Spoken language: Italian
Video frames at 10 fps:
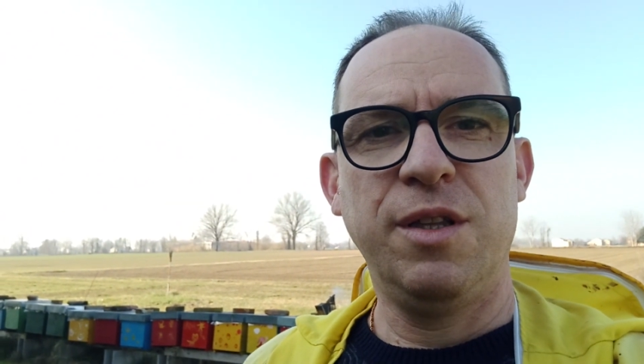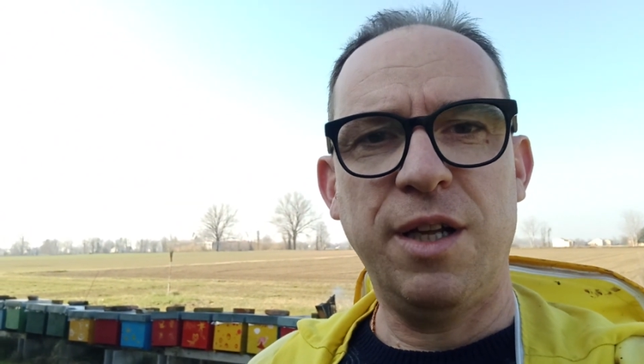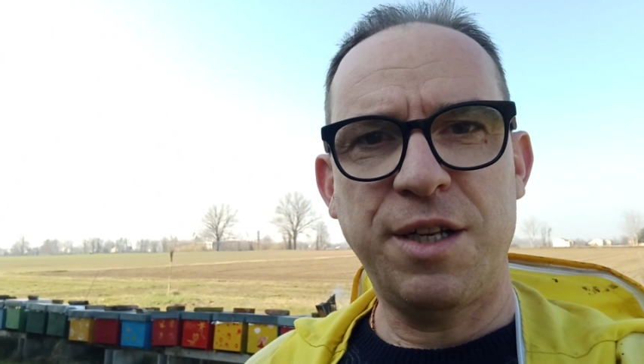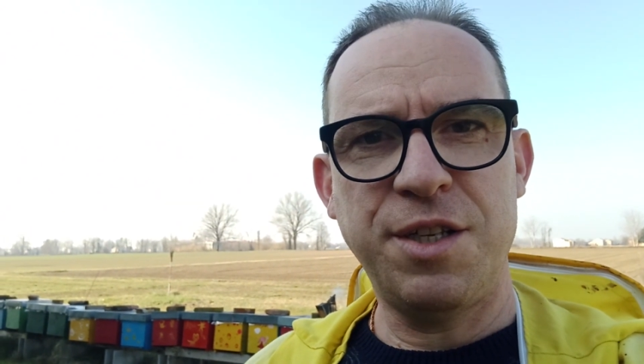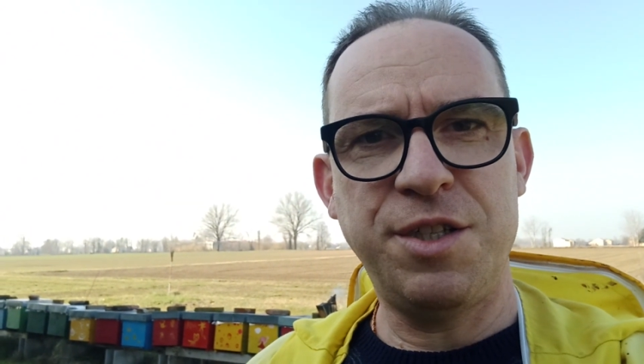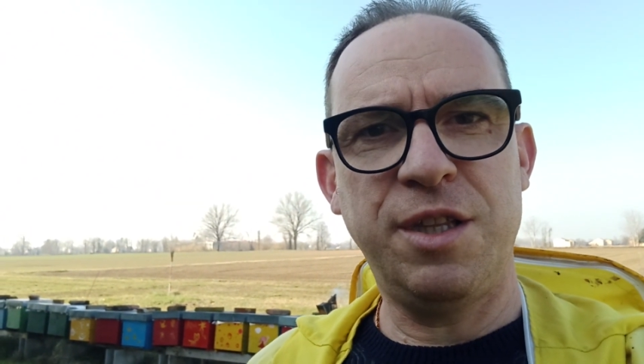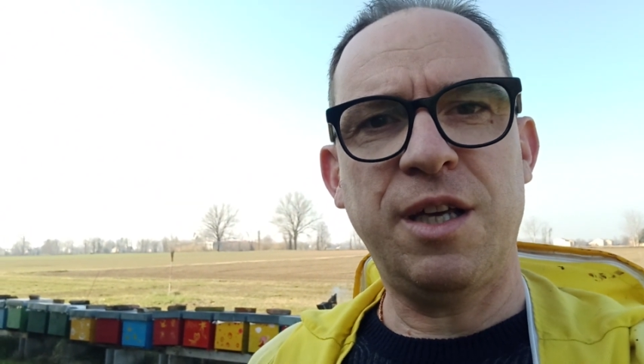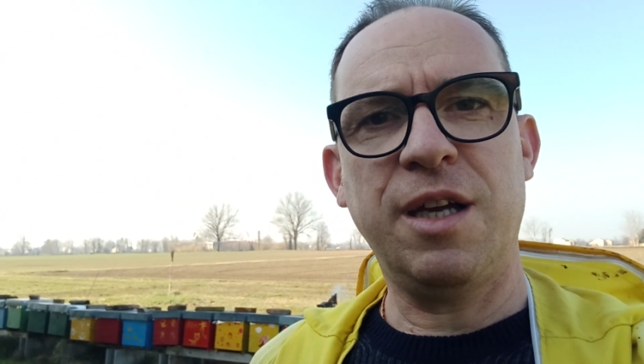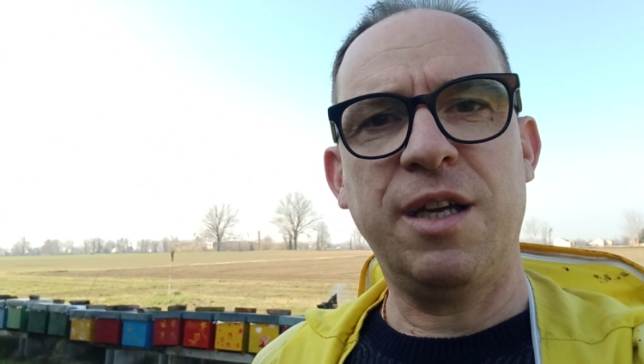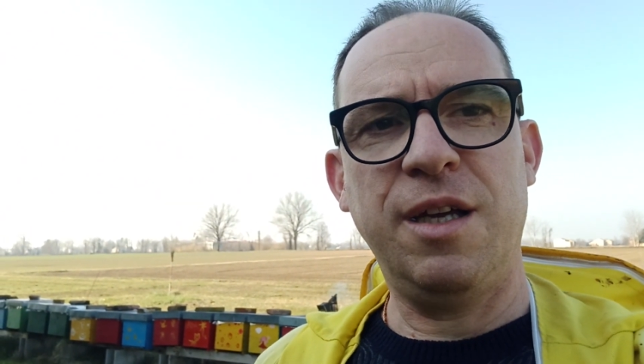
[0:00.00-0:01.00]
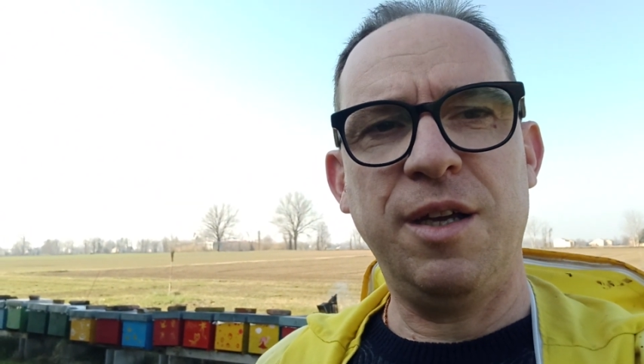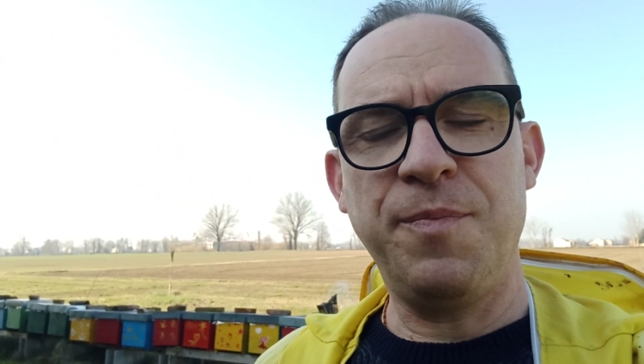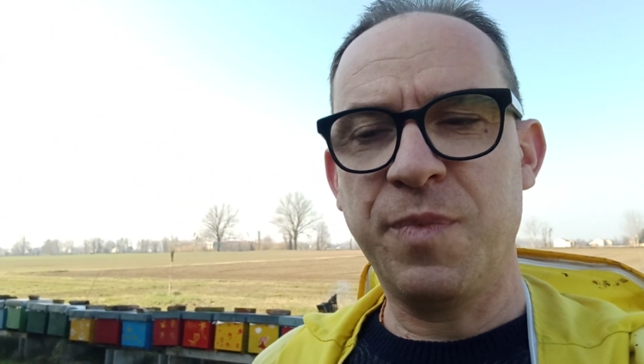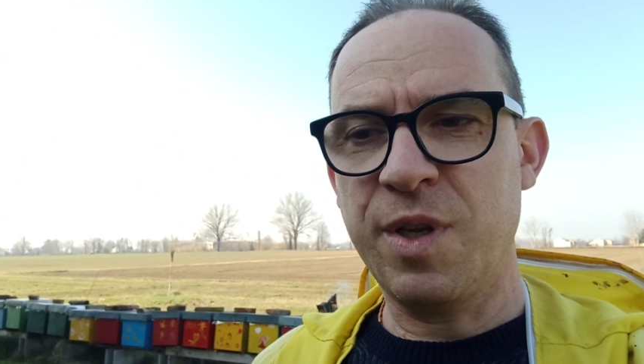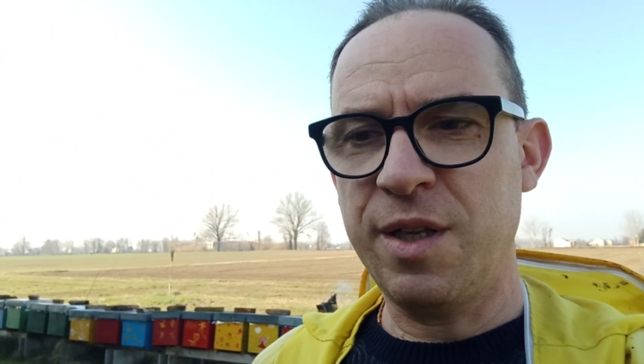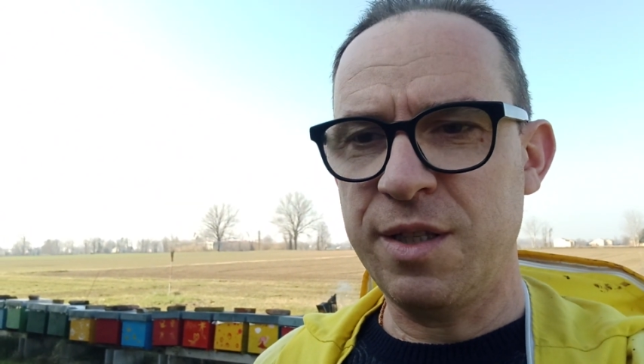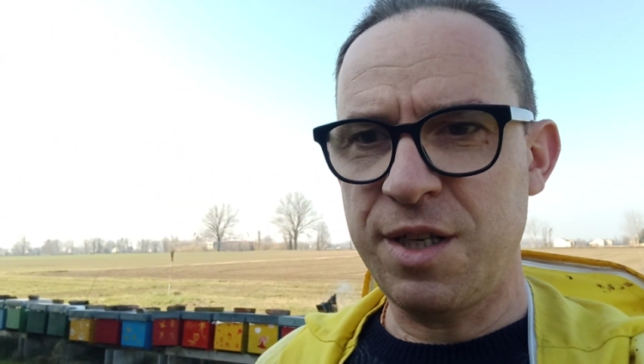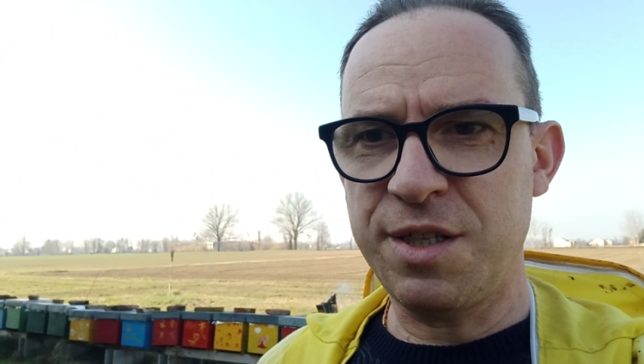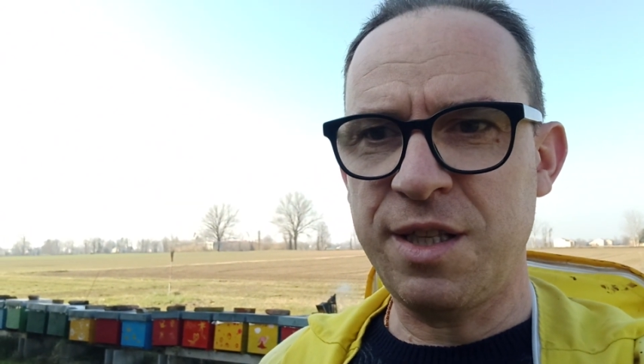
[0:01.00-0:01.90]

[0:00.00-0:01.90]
dalla siccità che c'è